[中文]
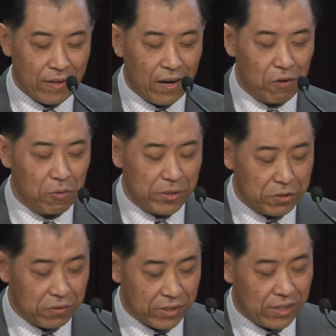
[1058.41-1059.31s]
啊，我们
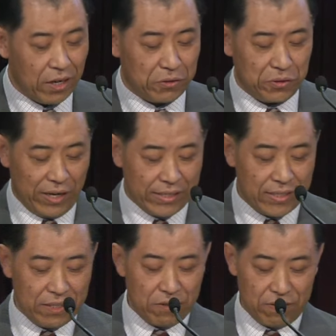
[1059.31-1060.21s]
做事要全
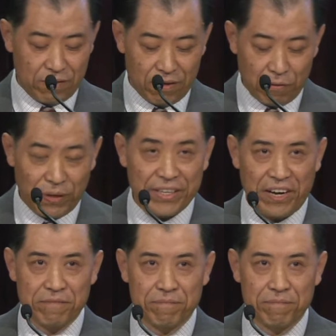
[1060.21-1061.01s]
心为人。